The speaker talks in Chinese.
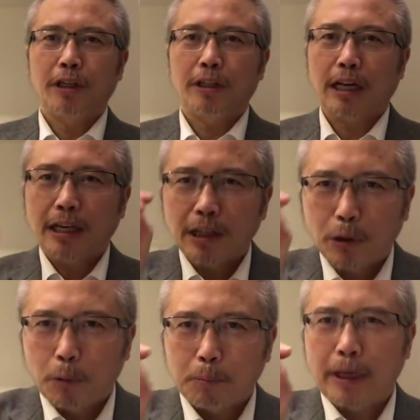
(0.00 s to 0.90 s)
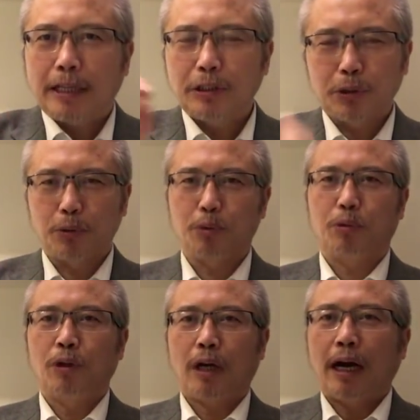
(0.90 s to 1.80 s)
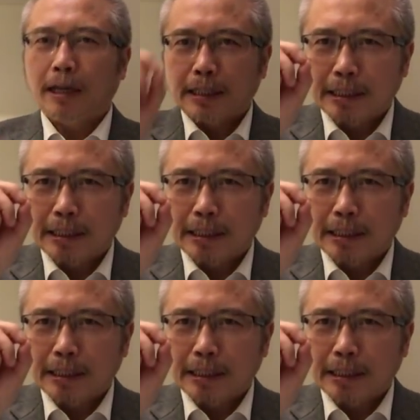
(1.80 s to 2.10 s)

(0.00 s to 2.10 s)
能够年收入啊